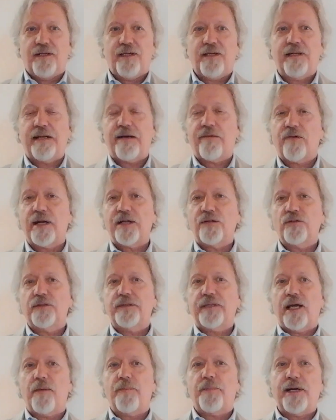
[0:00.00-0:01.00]
Il lavorato
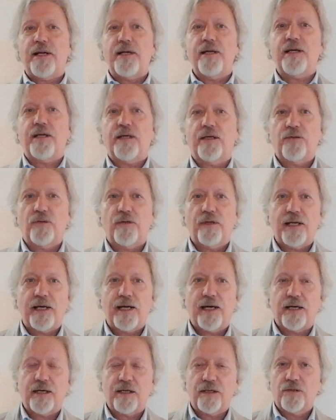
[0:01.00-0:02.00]
TEPAL, con,
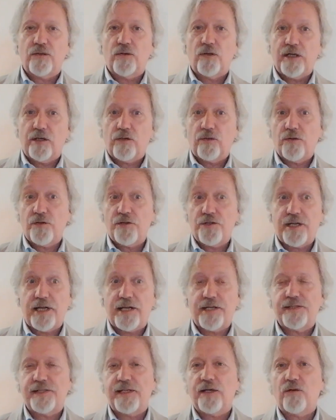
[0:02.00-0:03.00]
la, con, le
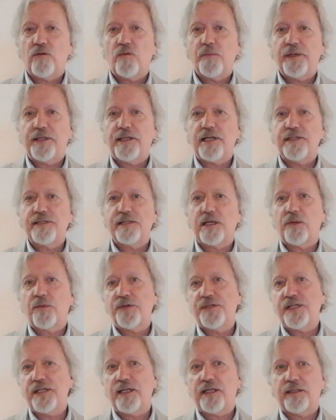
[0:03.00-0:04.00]
conoscenze e le competenze
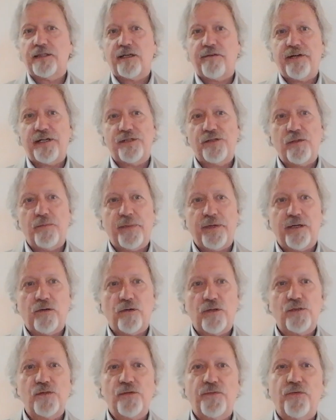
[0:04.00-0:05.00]
acquisite attraverso il
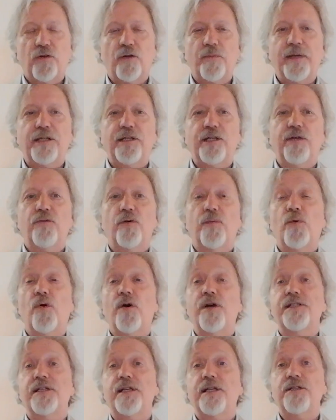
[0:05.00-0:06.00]
percorso formativo,
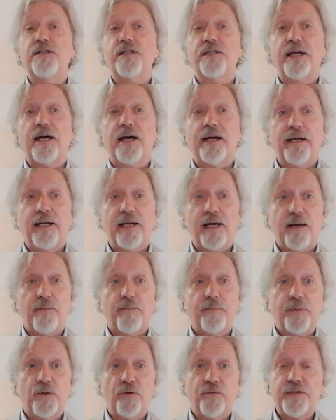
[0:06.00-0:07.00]
può esercitare
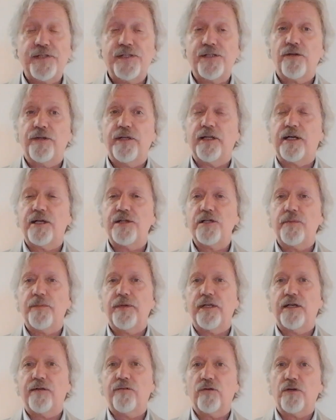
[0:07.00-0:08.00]
la professione in
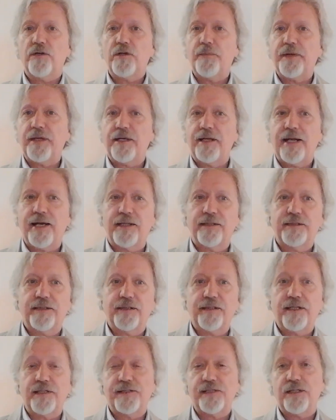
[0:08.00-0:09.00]
regime di lavoro
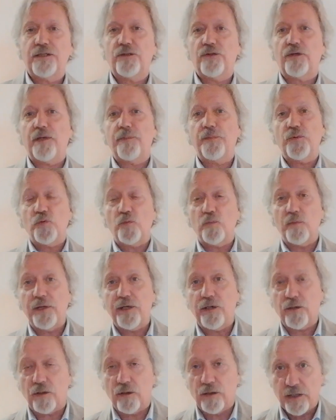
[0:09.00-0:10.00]
dipendente nel settore
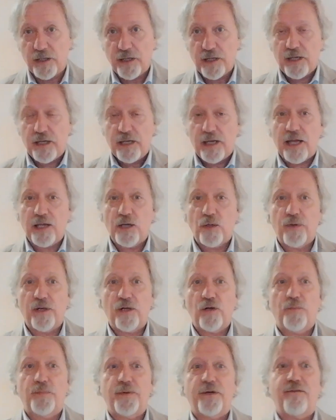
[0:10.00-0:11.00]
pubblico e in
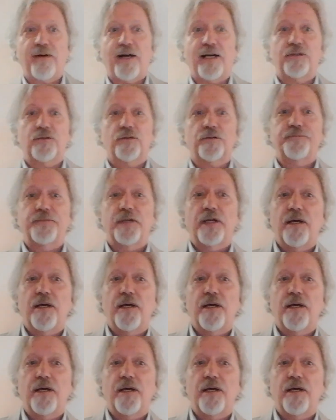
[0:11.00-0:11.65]
quello privato.